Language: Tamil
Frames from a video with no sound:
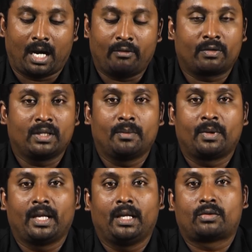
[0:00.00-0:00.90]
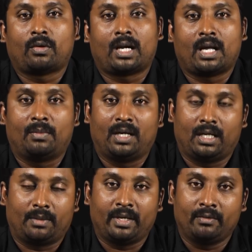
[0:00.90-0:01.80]
அவர் வந்து இப்படி சொல்லலாமா
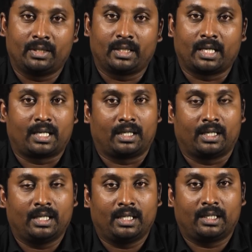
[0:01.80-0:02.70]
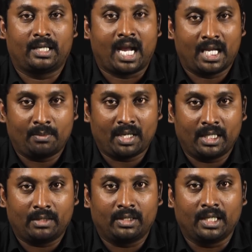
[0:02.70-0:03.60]
அப்படின்னு வந்து கேட்டாங்க நியாயமாக
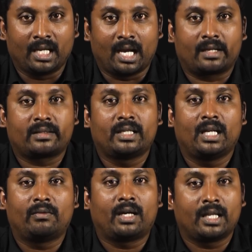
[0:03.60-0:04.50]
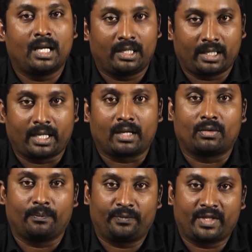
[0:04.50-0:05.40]
இதை வந்து நீங்கள் அரசியல்வாதிகள்கிட்ட
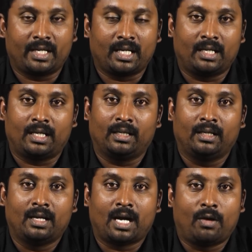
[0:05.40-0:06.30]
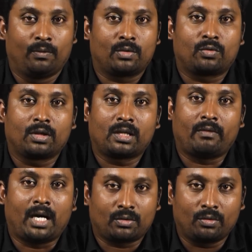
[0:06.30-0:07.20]
கேட்கணும் ஏன்னா அவங்க கொடுத்த
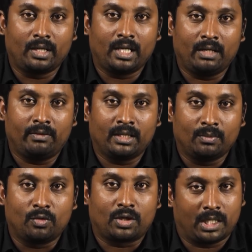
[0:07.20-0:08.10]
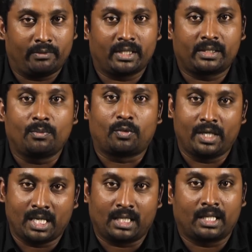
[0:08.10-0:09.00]
வாக்குறுதிகள் வந்து முக்கால்வாசி
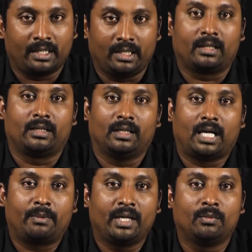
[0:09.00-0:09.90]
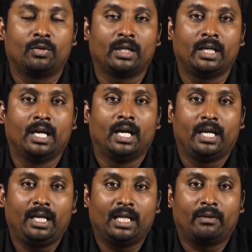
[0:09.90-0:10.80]
பொய்யாக தான் இருக்குது அப்படிங்கும்போது
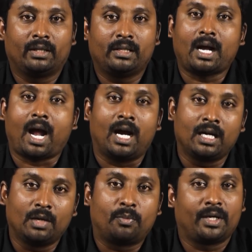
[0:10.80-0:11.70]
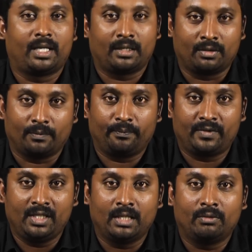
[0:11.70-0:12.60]
இதை வந்து அங்கே போய் கேட்கணும்
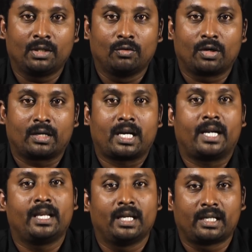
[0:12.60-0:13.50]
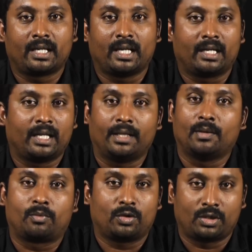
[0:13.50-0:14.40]
இதை வந்து ஒரு நடிகன்கிட்ட கேட்டு
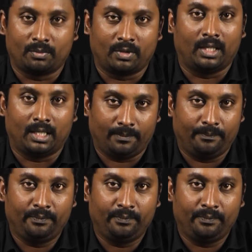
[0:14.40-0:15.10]
எந்த பிரயோஜனமும் இல்லை